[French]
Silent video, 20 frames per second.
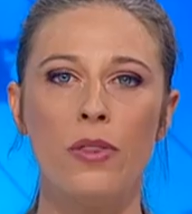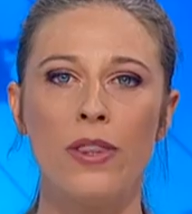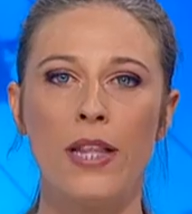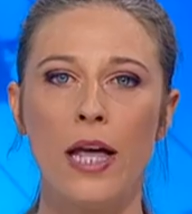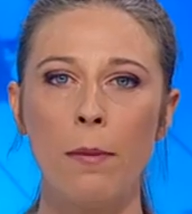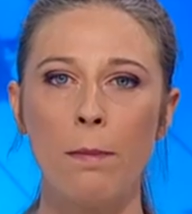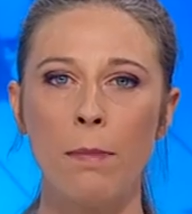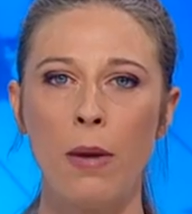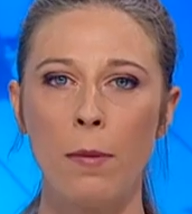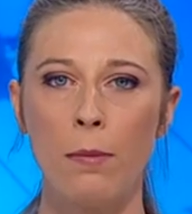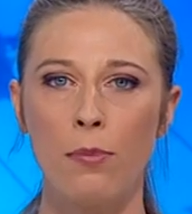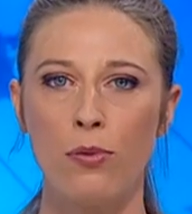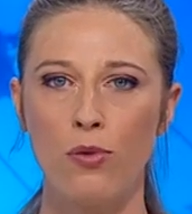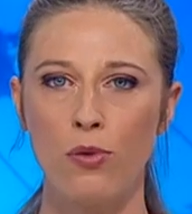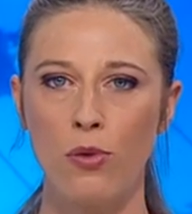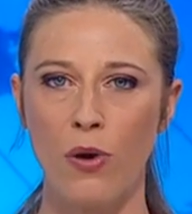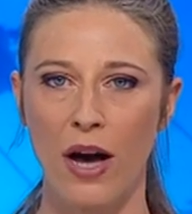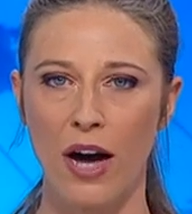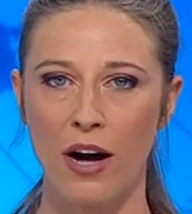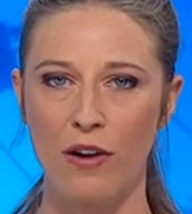n'a pas
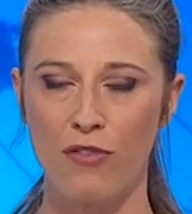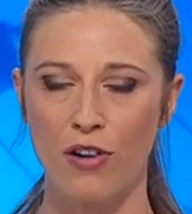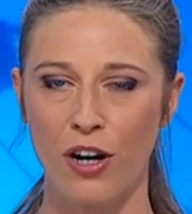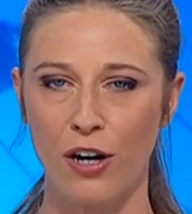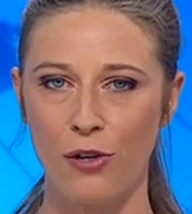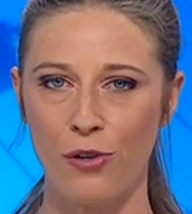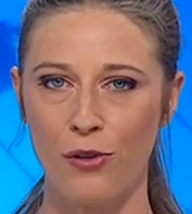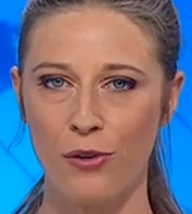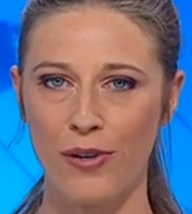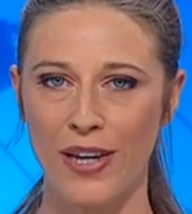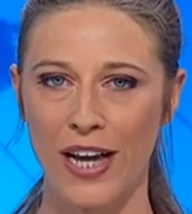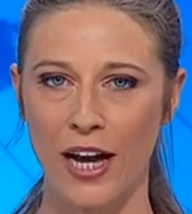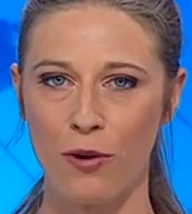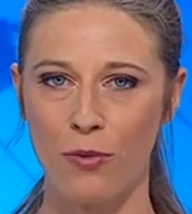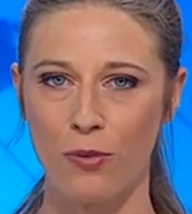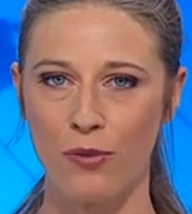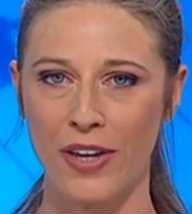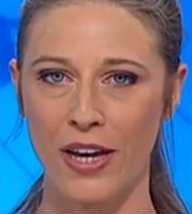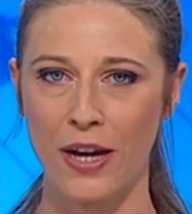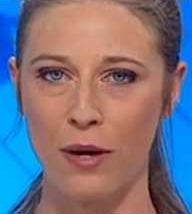pu avoir lieu car
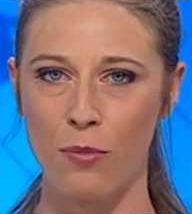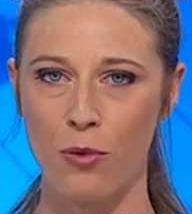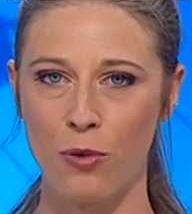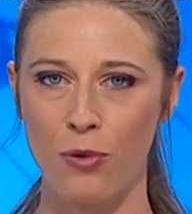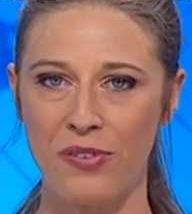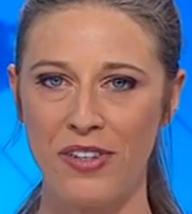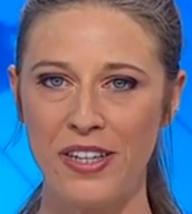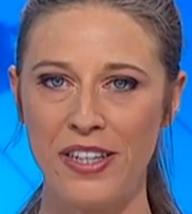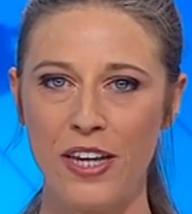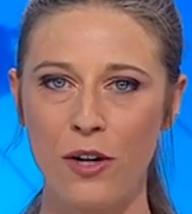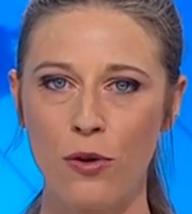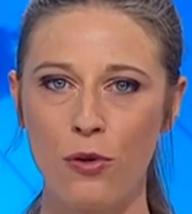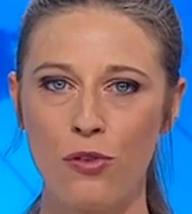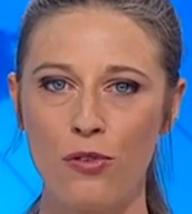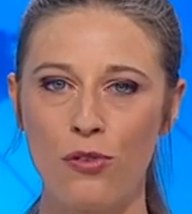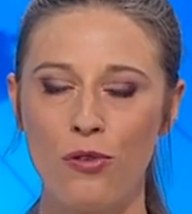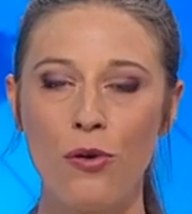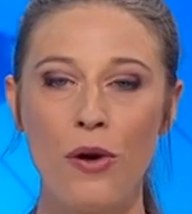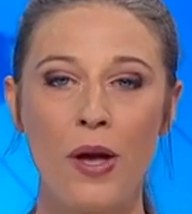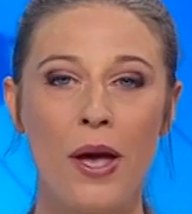contrairement aux idées
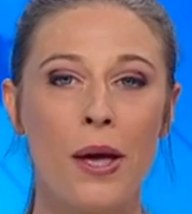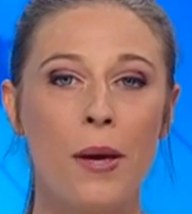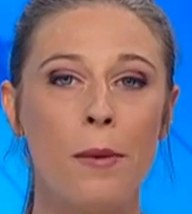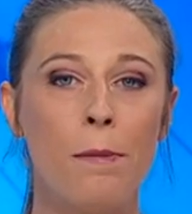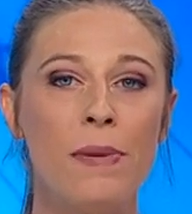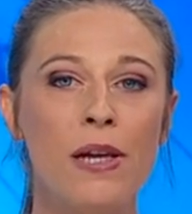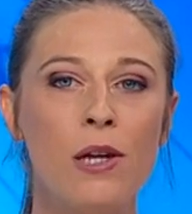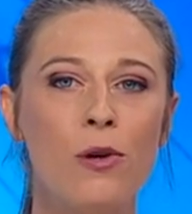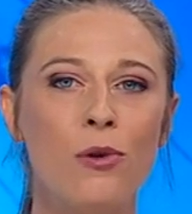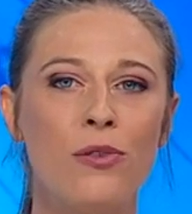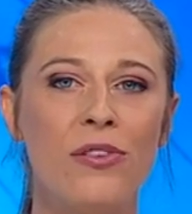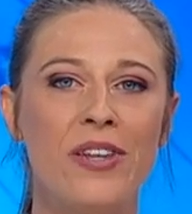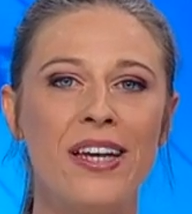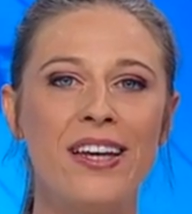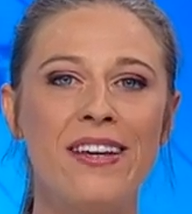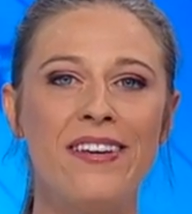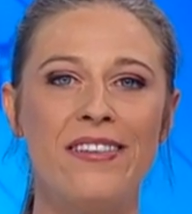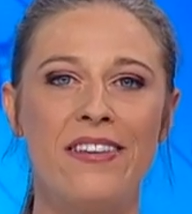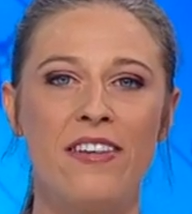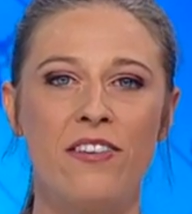reçues,
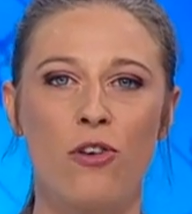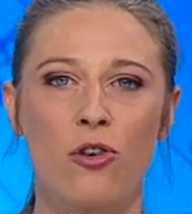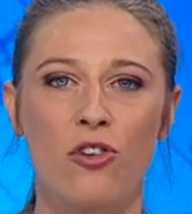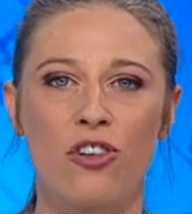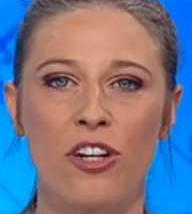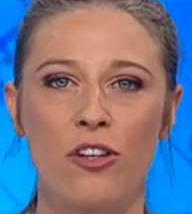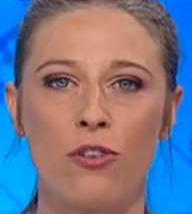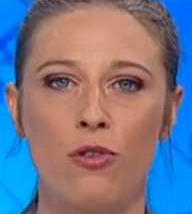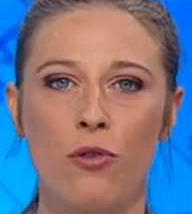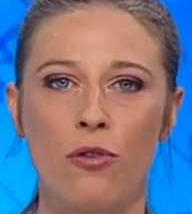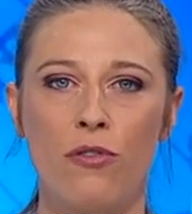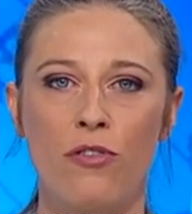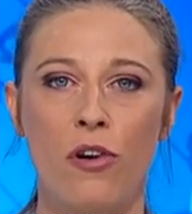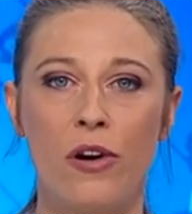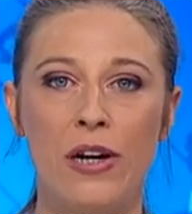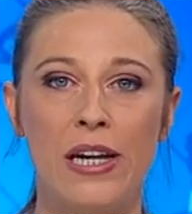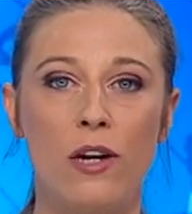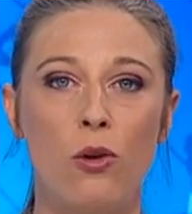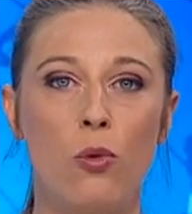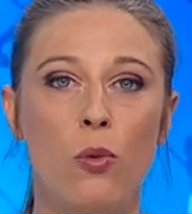piloter ces engins de haut
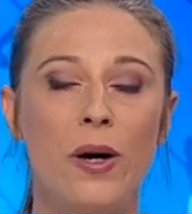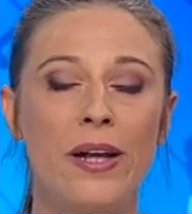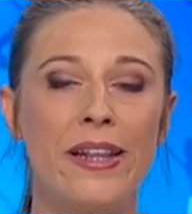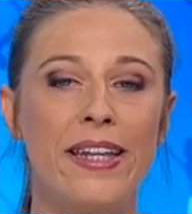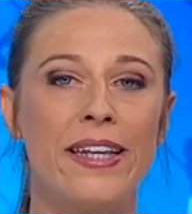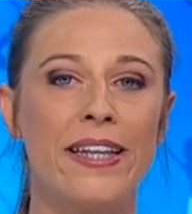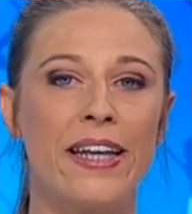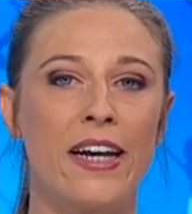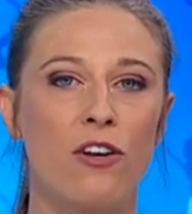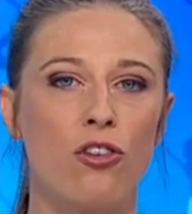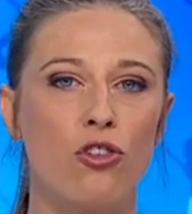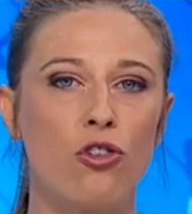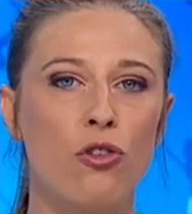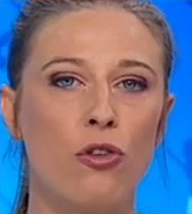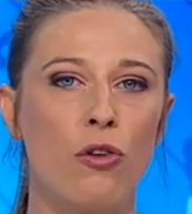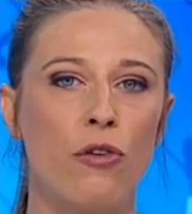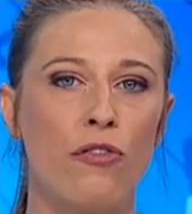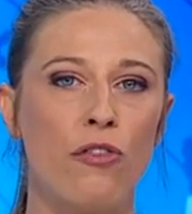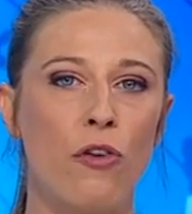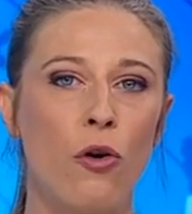vol est loin d'être un jeu
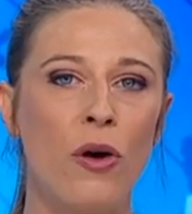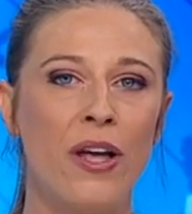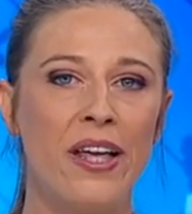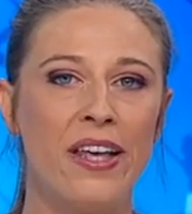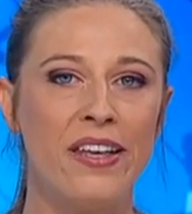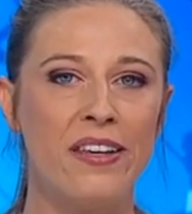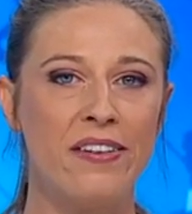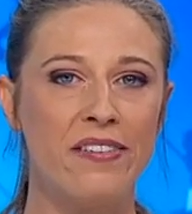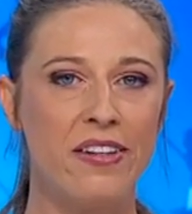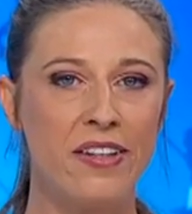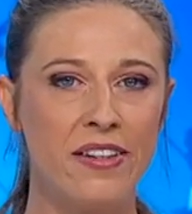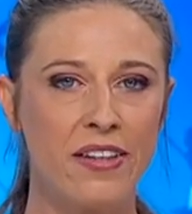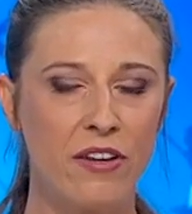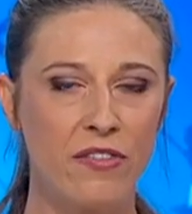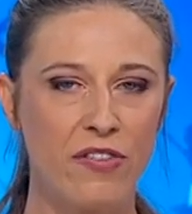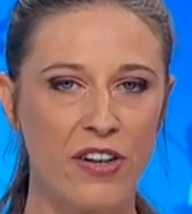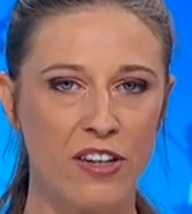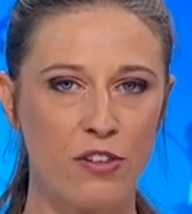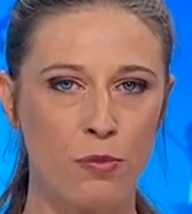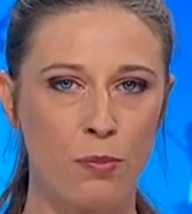d'enfant. C'est
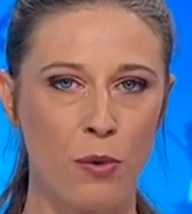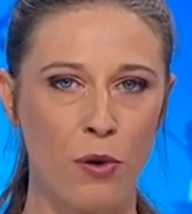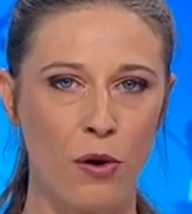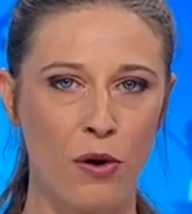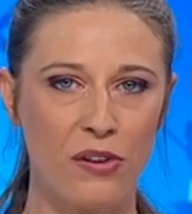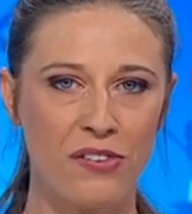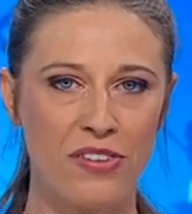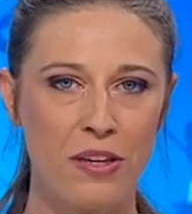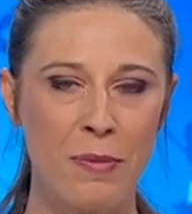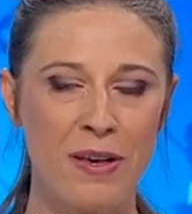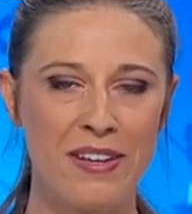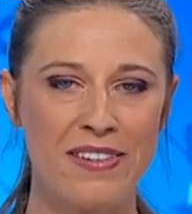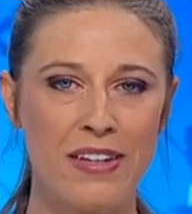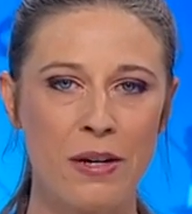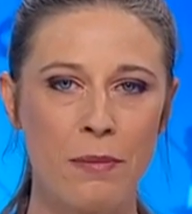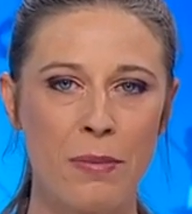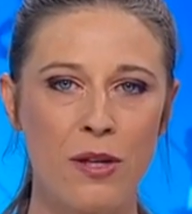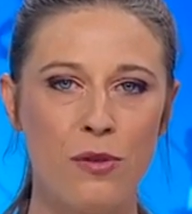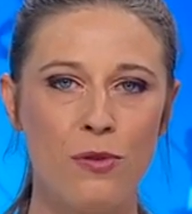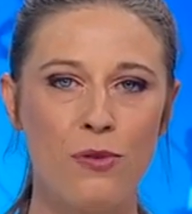un vrai sport.
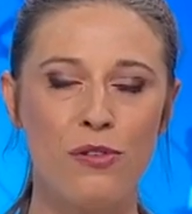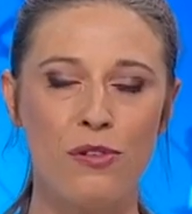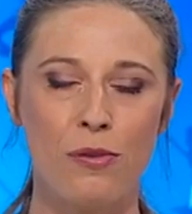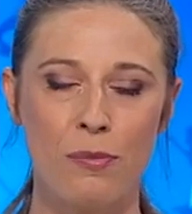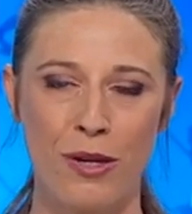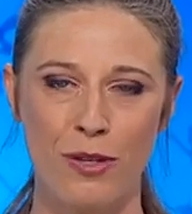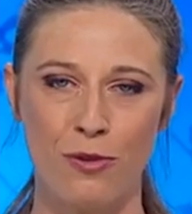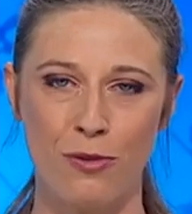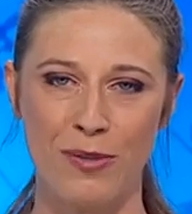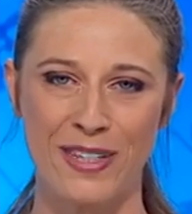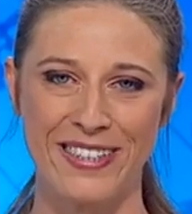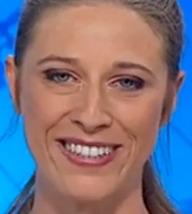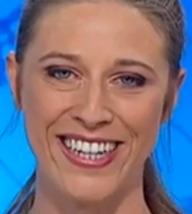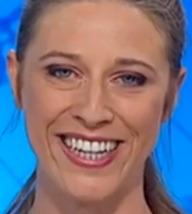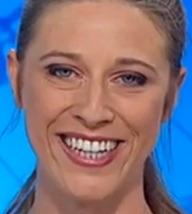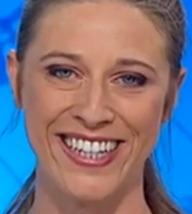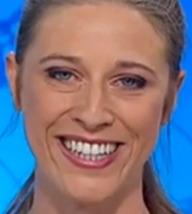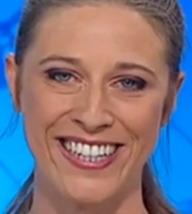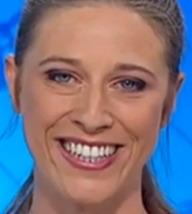Sébastien Banus, Manon Bazerc.